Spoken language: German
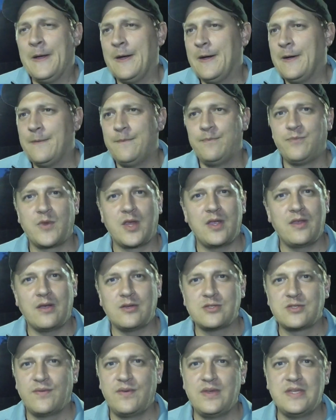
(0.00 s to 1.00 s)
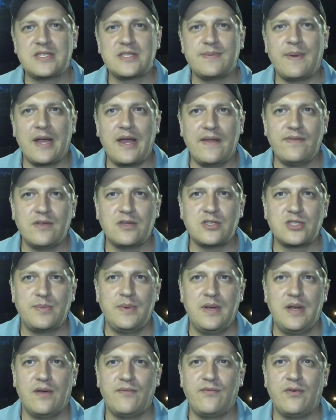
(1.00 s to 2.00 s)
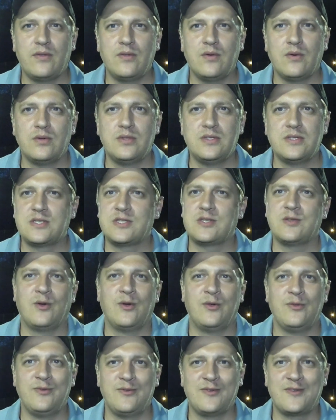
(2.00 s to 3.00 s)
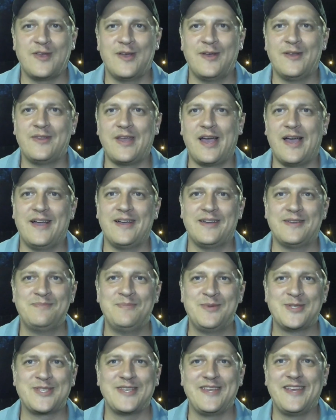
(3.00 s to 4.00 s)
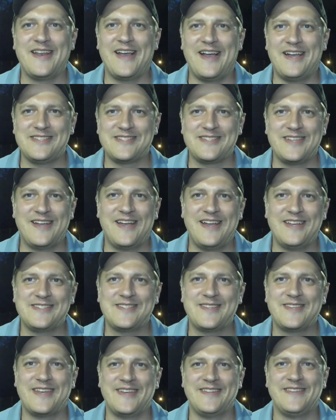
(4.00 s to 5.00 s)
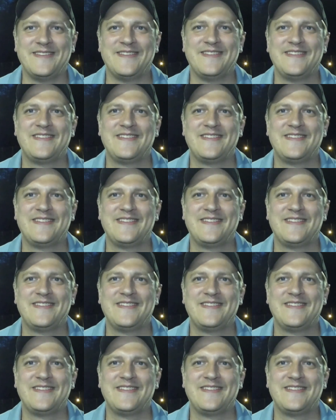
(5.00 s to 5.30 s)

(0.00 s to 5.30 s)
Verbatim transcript: Ähm, genauso wie zwei andere Spieler von uns. Und äh, da müsste jeder einzelne heiß sein.